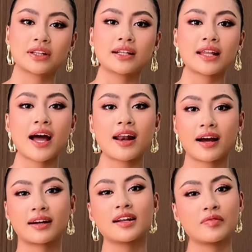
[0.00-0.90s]
và Tata là
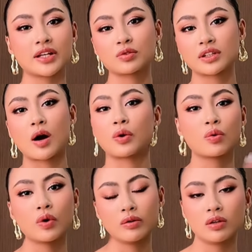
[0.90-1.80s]
gắn liền với nhau từ đầu đến
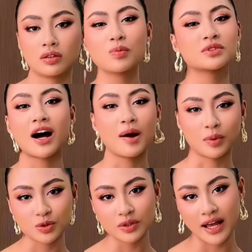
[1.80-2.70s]
cuối luôn, không rời
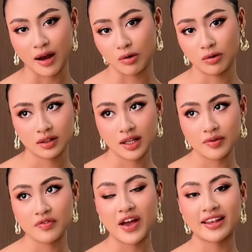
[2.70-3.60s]
một chút nào tại
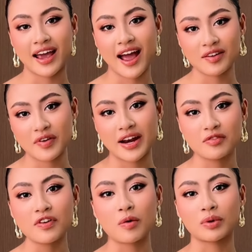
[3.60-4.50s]
vì về nhà về
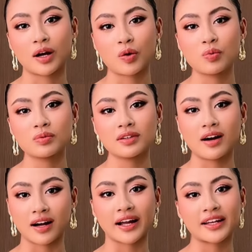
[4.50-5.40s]
đến phòng là cũng
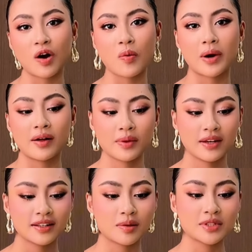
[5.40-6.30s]
ở cạnh nhau mà
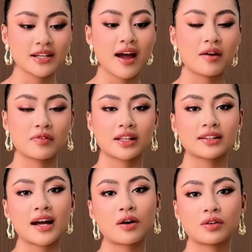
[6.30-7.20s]
thậm chí hạnh và
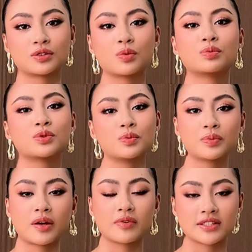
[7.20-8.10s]
tata còn dùng
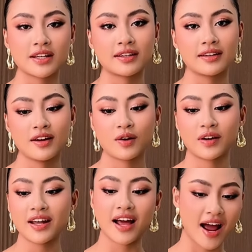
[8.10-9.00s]
chung nhà vệ sinh có
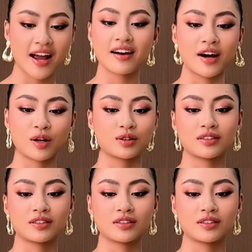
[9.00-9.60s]
nghĩa là hai người